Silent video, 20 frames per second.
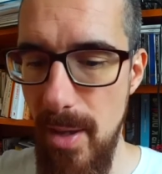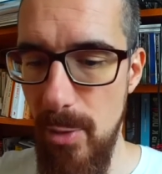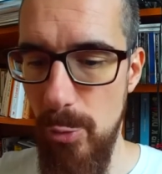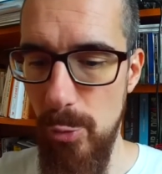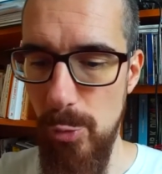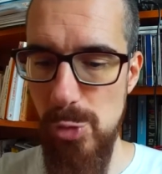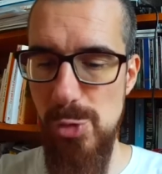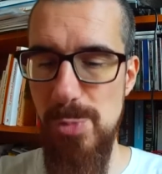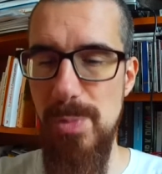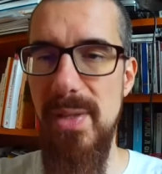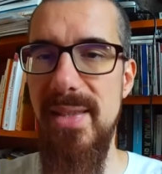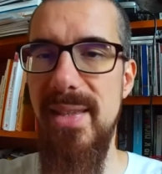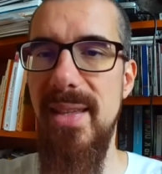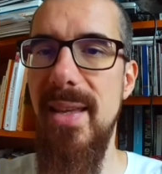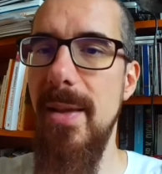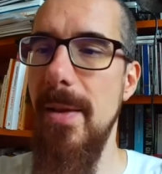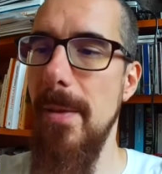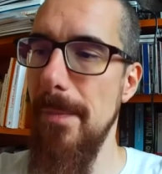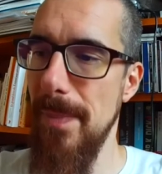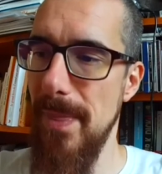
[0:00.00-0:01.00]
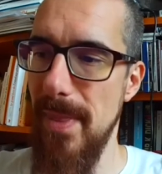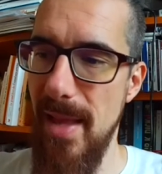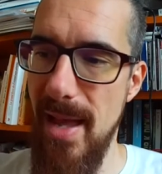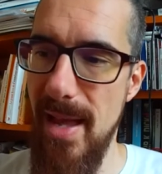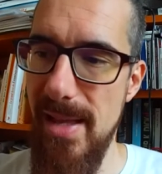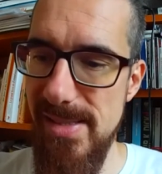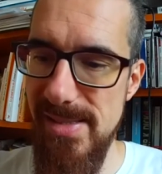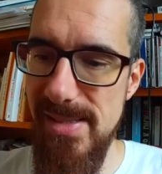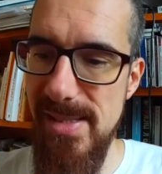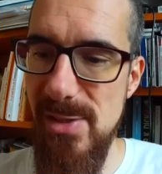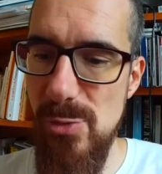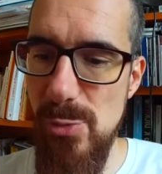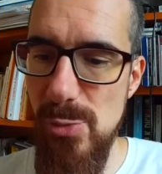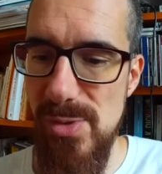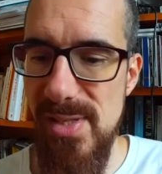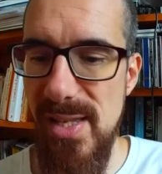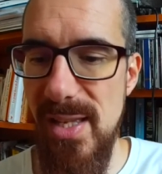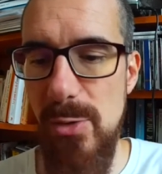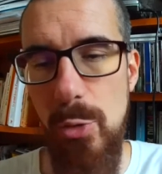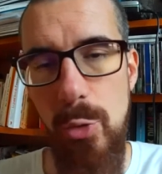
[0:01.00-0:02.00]
où on se mettait à 6 ou
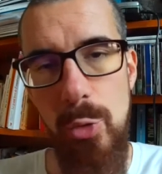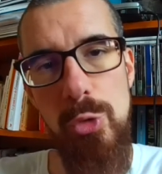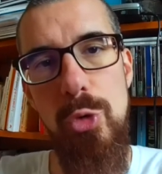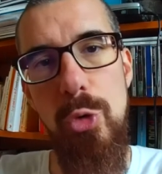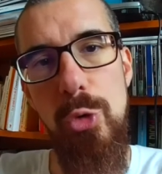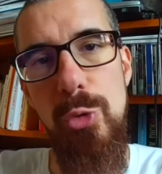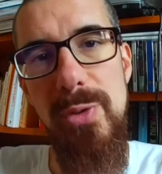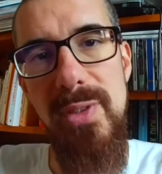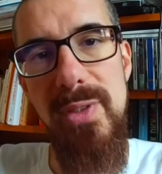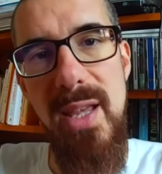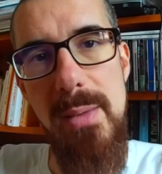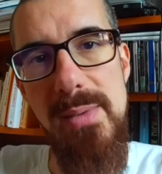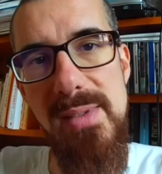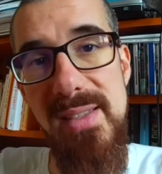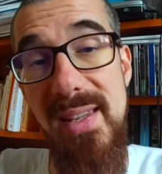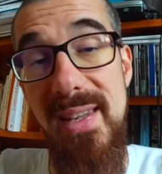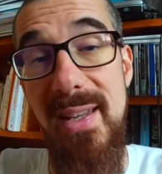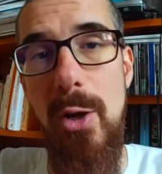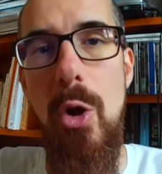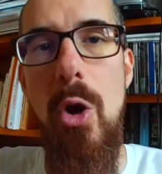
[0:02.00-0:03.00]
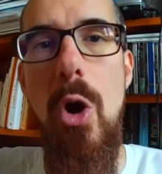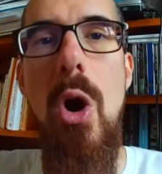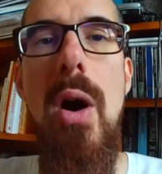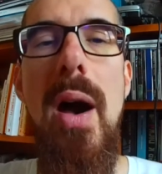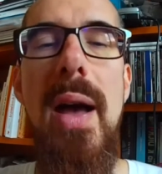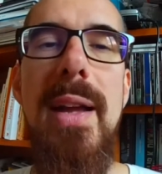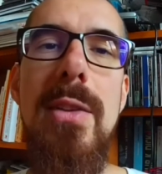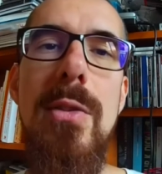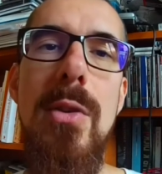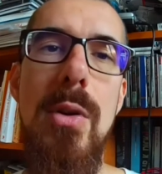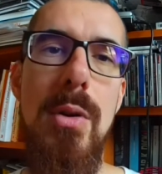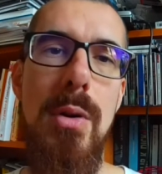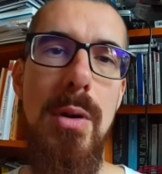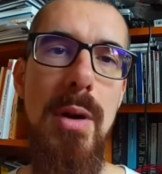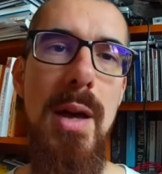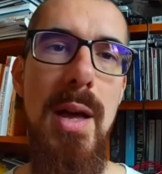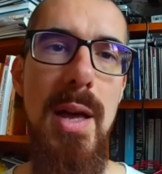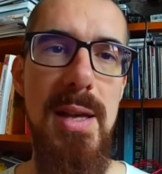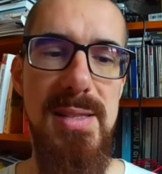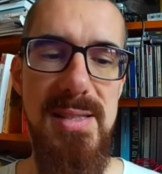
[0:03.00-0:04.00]
7 autour d'une table, c'était des grands rectangles,
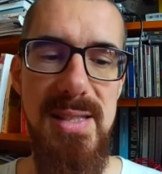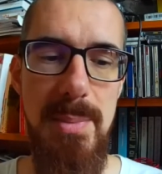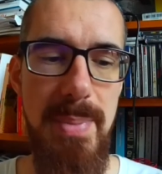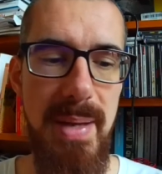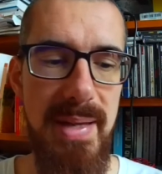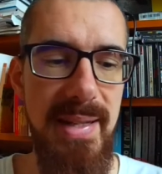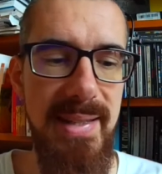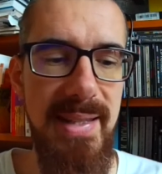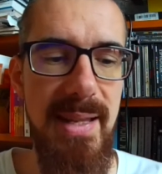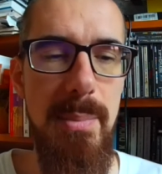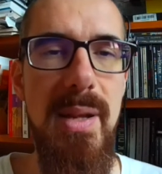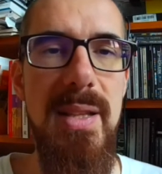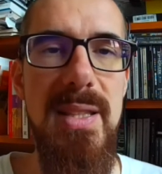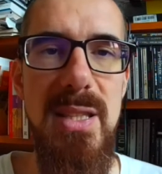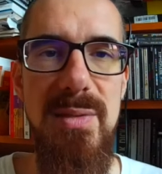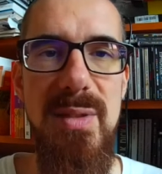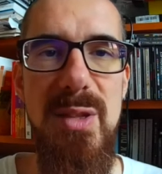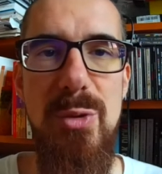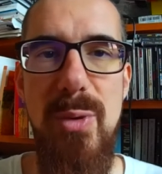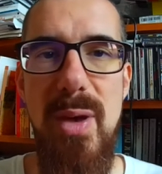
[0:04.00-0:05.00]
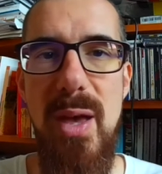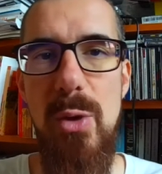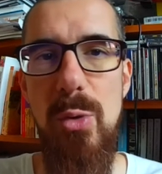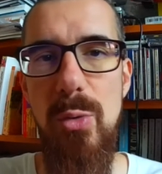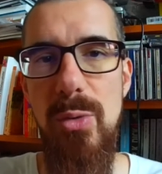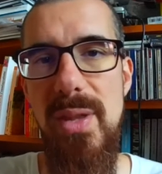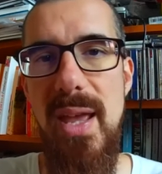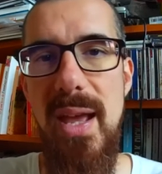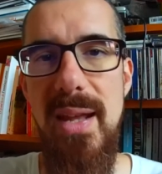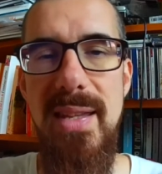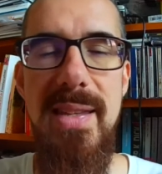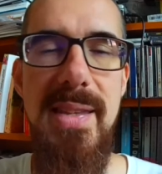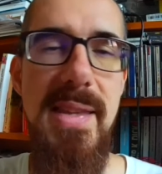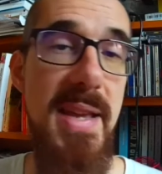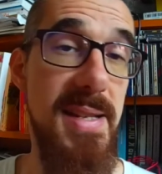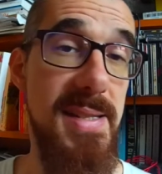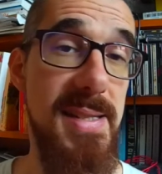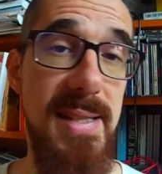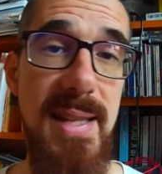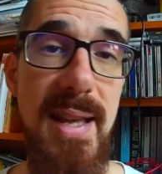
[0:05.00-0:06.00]
c'était pas des tables individuelles on est aligné,
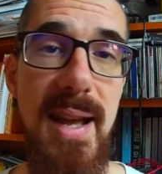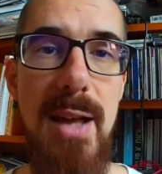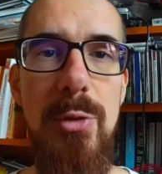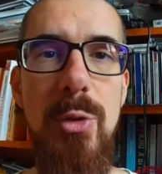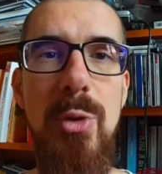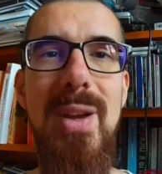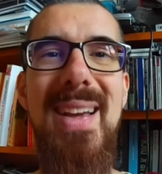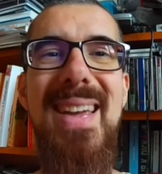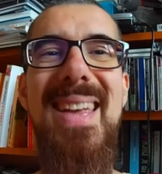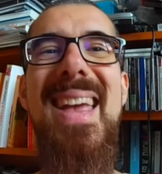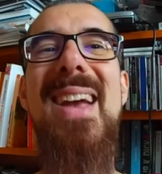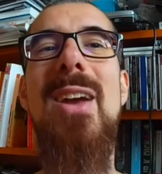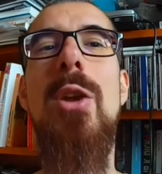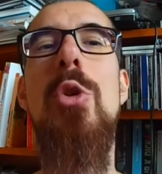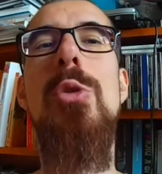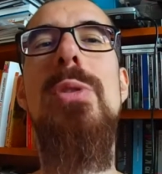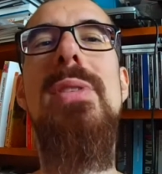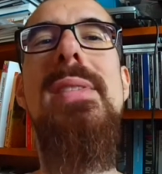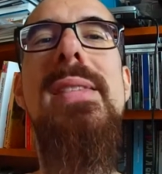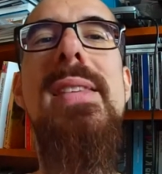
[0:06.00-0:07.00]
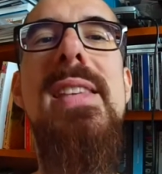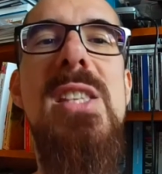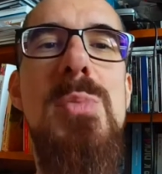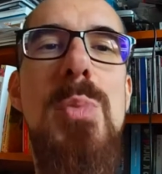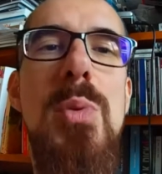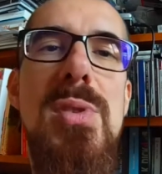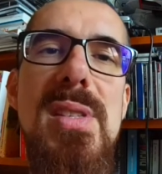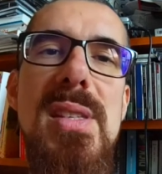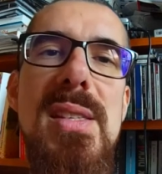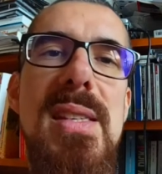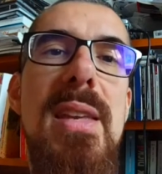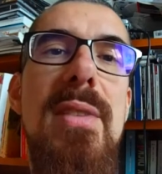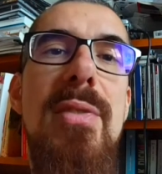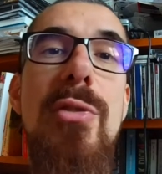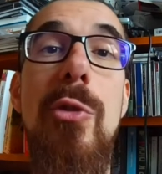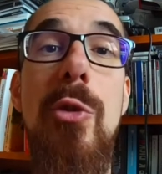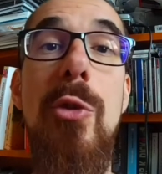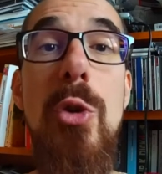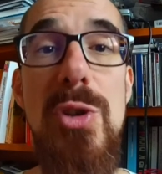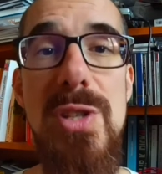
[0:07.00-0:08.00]
etc. Donc rien que le dispositif
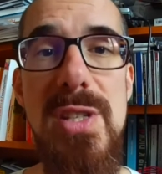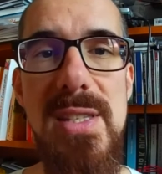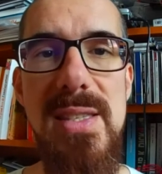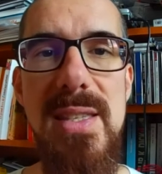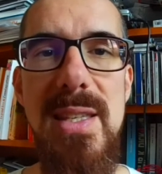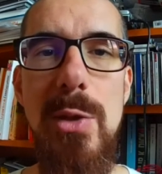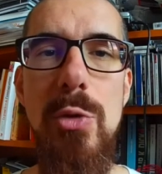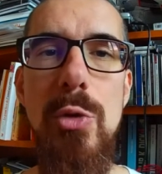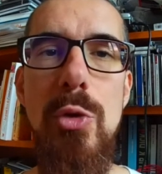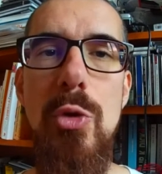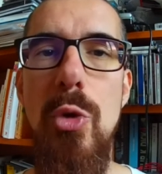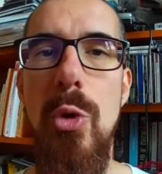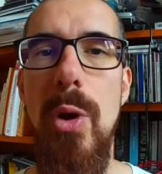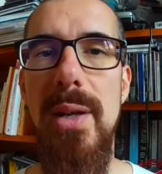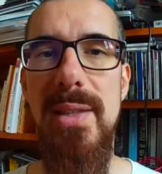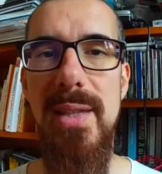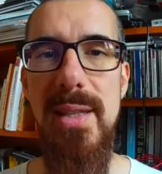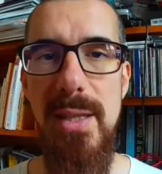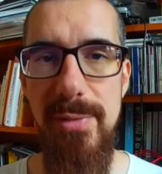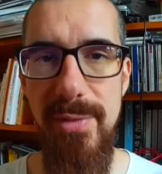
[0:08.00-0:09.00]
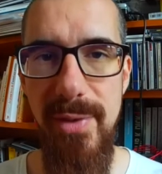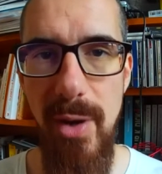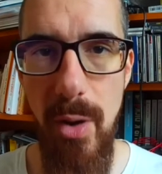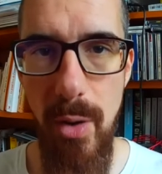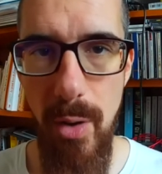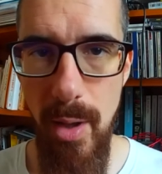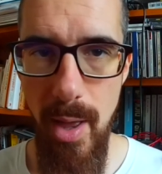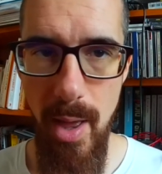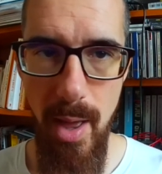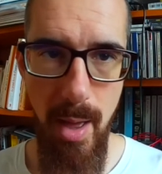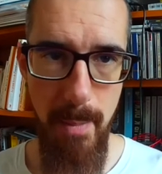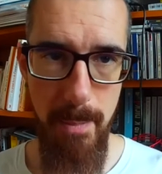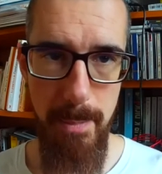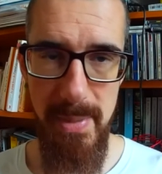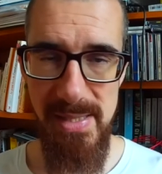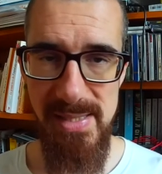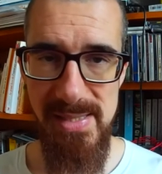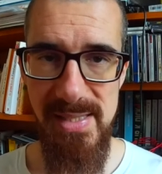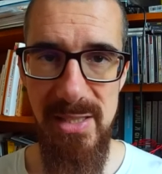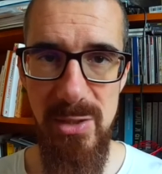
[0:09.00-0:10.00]
logistique du cours était différent,
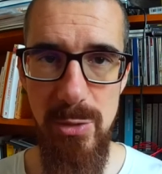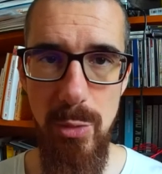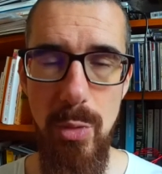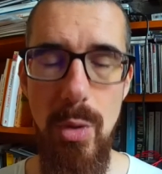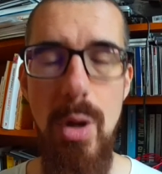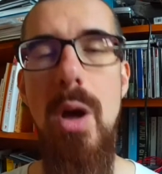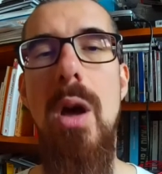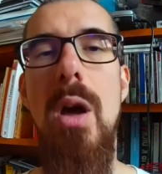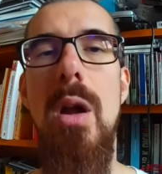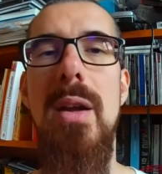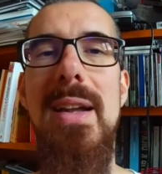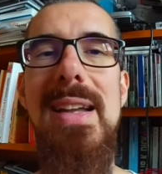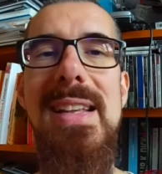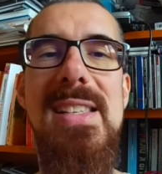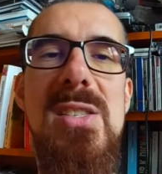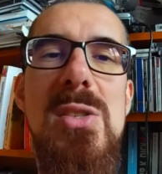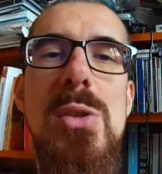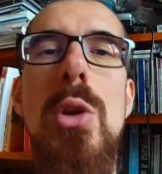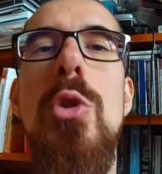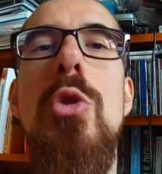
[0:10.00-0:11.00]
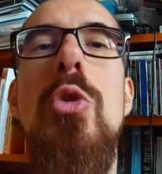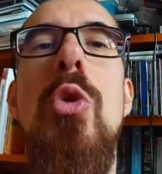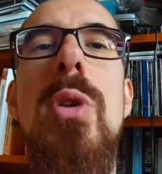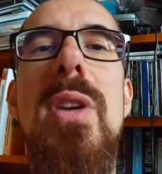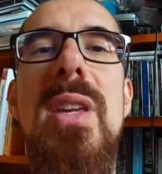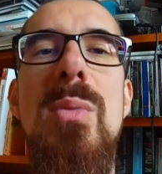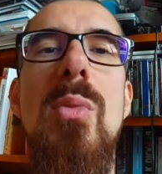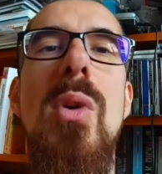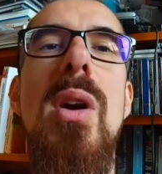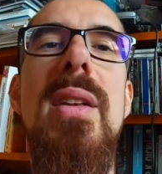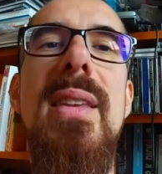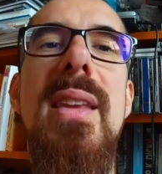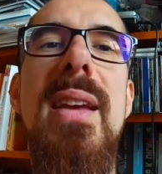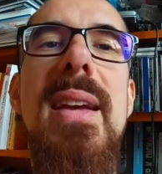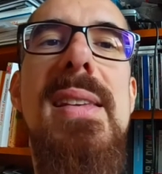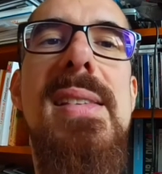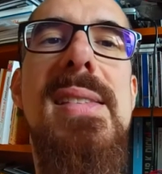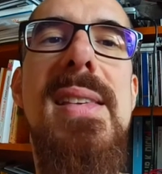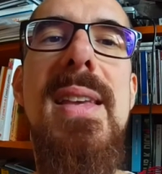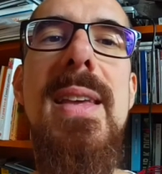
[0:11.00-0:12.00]
mais sinon, les seuls cours qui m'ont
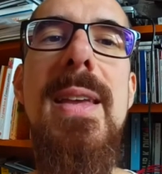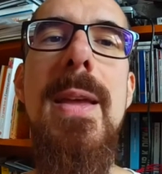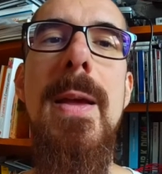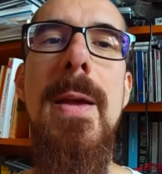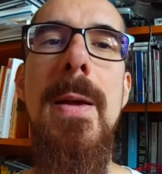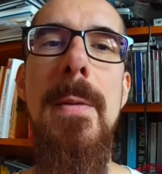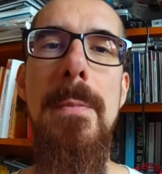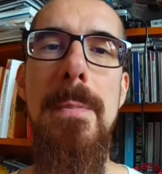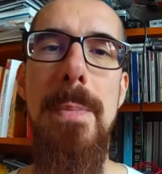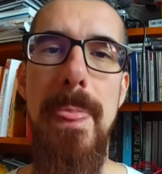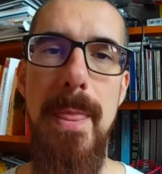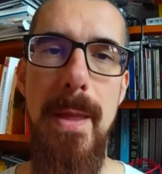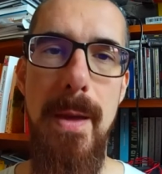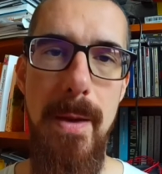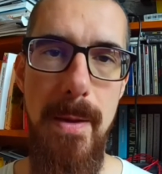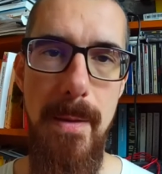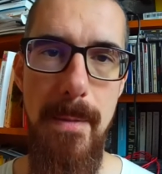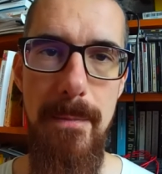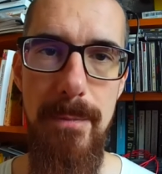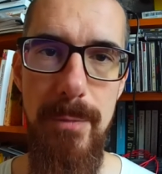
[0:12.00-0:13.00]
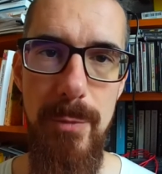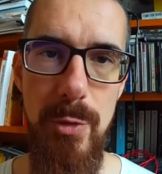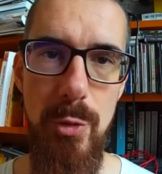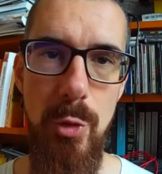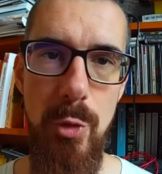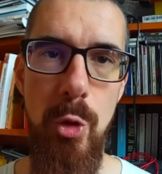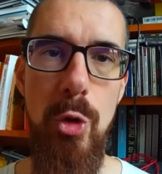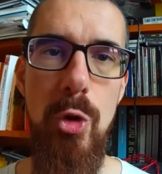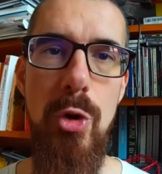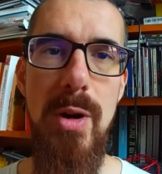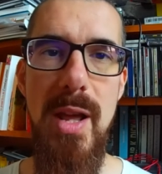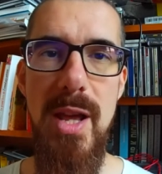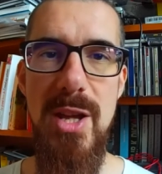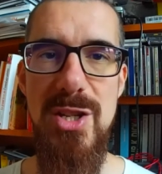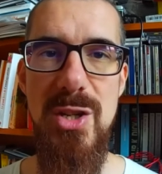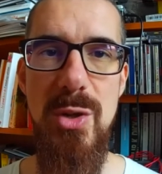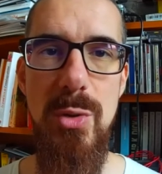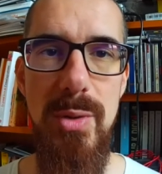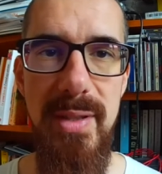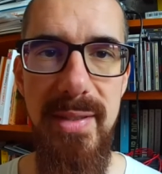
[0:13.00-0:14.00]
intéressé euh, au collège
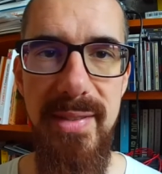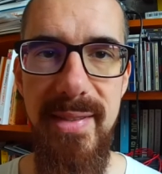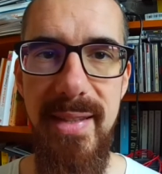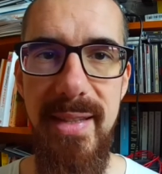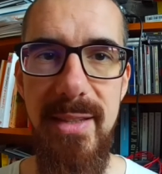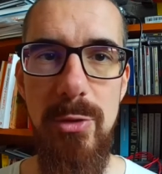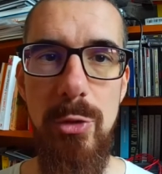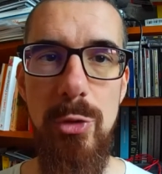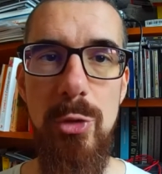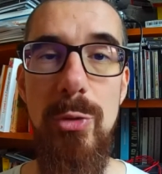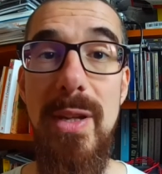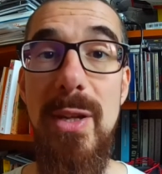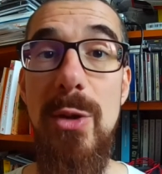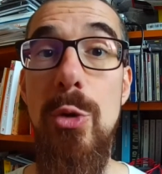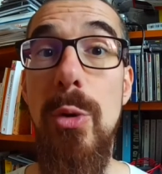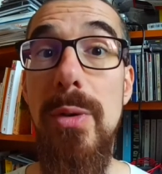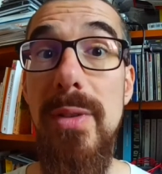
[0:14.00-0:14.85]
et au lycée, ce sont les cours